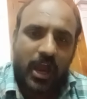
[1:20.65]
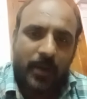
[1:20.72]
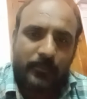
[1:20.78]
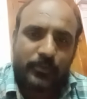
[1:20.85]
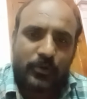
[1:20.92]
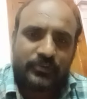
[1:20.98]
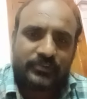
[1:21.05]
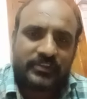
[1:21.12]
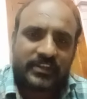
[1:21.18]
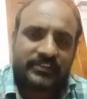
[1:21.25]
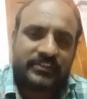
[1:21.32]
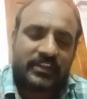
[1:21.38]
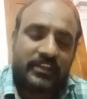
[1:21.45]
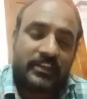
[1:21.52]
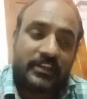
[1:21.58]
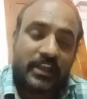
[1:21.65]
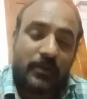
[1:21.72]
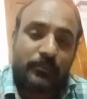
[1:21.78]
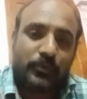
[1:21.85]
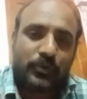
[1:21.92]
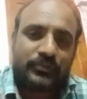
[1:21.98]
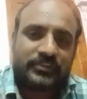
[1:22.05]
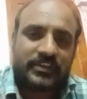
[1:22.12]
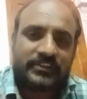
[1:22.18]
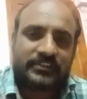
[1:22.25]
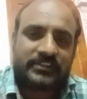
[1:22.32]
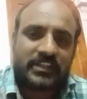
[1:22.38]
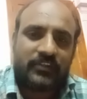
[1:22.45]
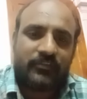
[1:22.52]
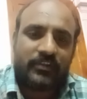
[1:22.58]
అప్లోడ్ చేస్తే నిన్న అప్లోడ్
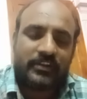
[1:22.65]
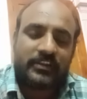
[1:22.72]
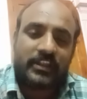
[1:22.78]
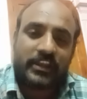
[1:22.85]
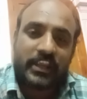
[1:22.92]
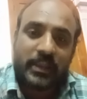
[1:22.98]
చేస్తే వెంటనే